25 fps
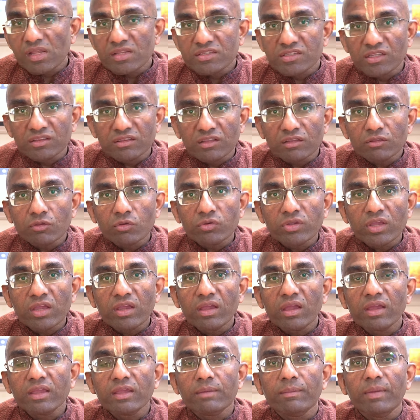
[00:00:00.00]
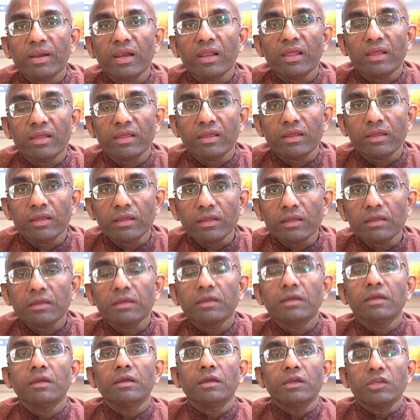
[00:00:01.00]
सत्य तो यह है कि भले ही
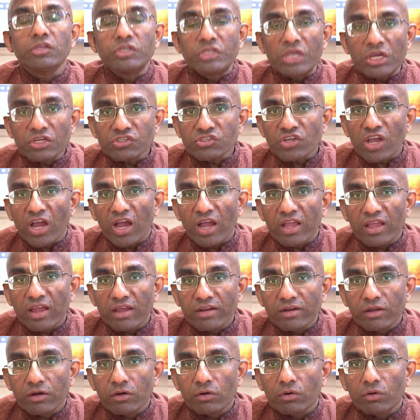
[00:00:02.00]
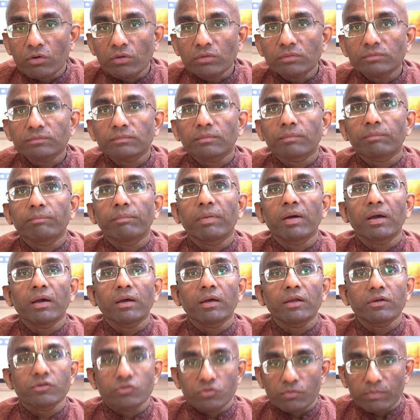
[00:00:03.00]
यश आया ना हो
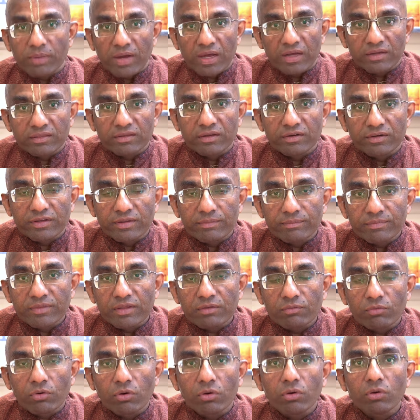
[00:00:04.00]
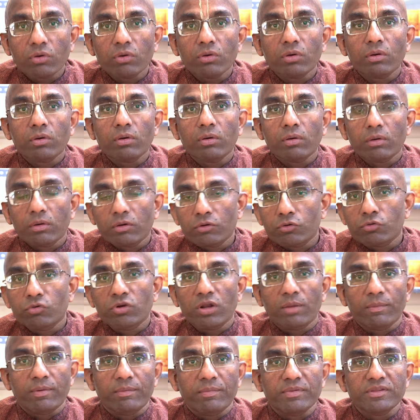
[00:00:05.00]
पर जो भारतीय टीम थी वो
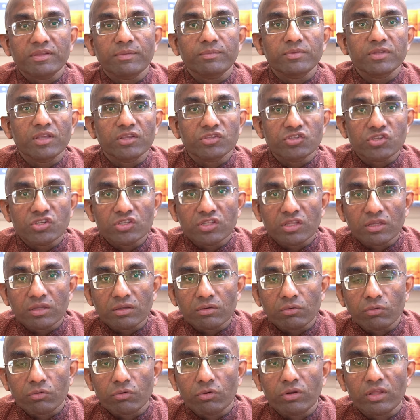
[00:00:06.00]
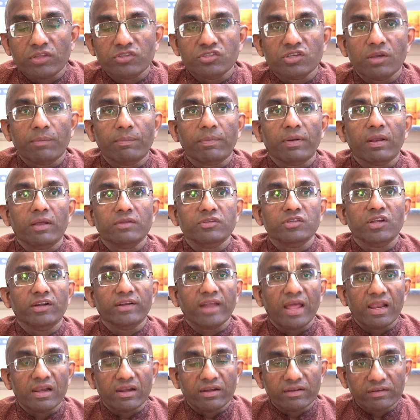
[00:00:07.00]
टूर्नामेंट में सबसे अच्छी थी उन्होंने अच्छा अच्छा
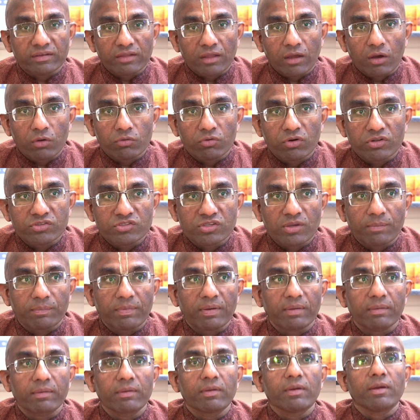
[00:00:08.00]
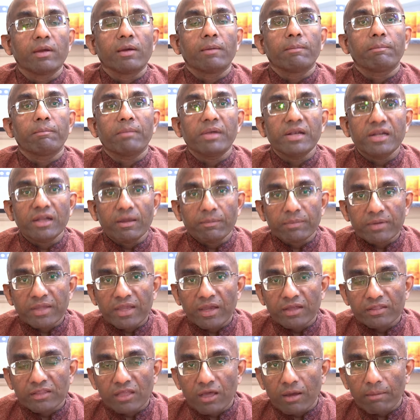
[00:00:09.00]
टैलेंट था उन्होंने अच्छा बिल्डअप
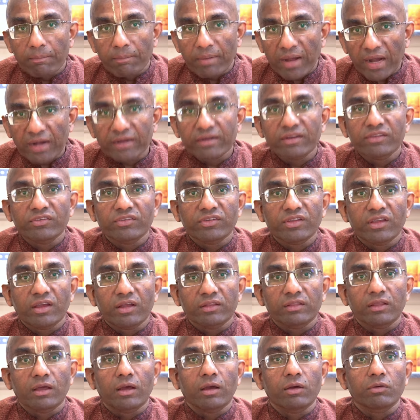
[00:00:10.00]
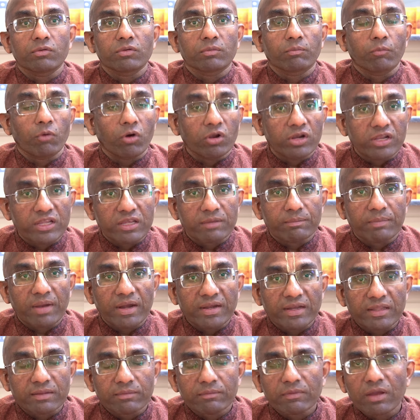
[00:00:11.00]
किया था प्रैक्टिस किया था बॉलिंग
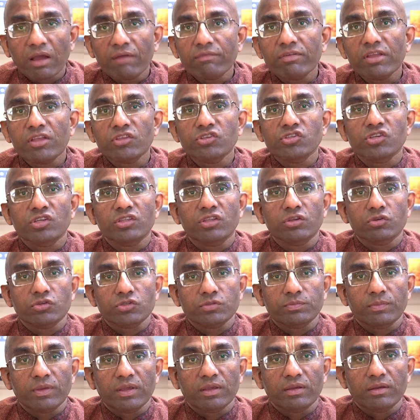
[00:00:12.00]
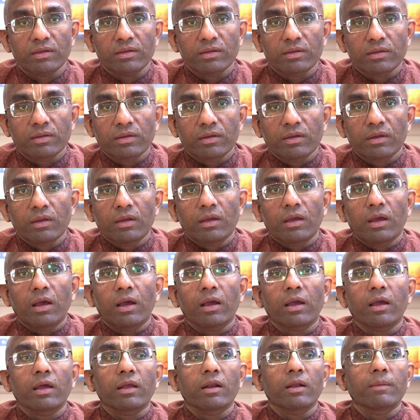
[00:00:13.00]
बैटिंग काफ़ी अच्छे थे उसमें
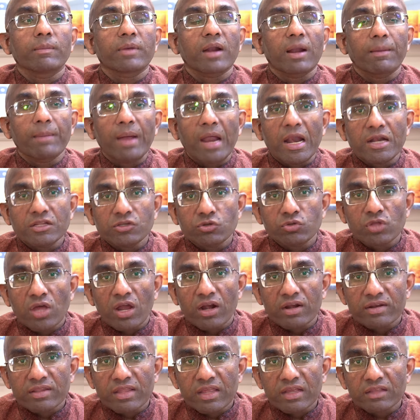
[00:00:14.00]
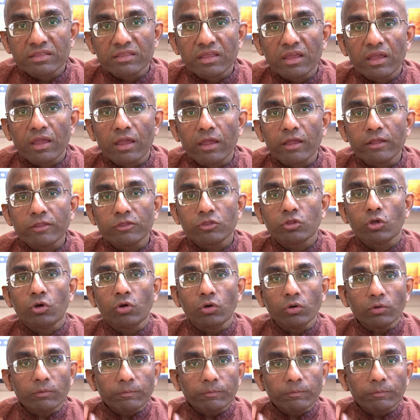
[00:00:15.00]
अगर हम रामायण से उदाहरण देखते हैं तो